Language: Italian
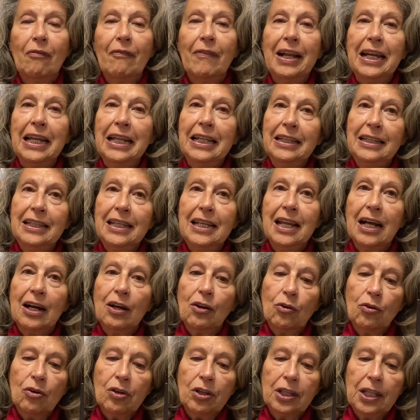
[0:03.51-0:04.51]
Valentina
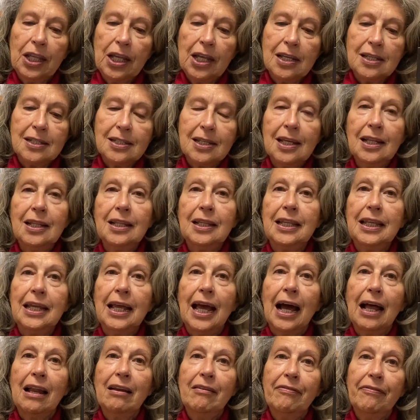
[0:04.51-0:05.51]
Cortese di
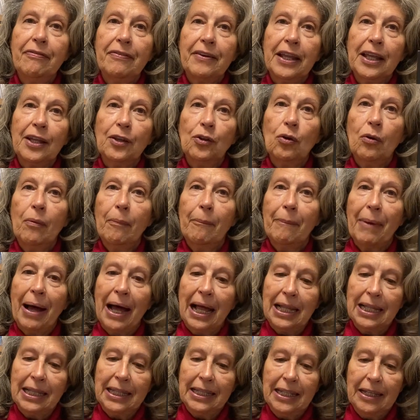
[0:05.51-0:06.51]
Alfredo
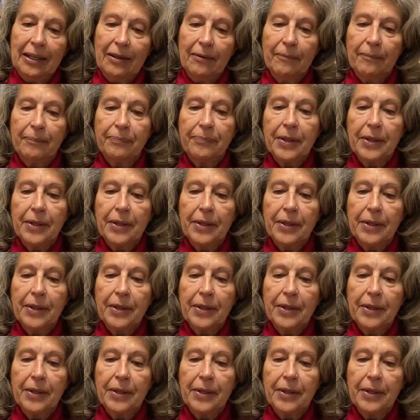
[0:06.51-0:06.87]
Baldi.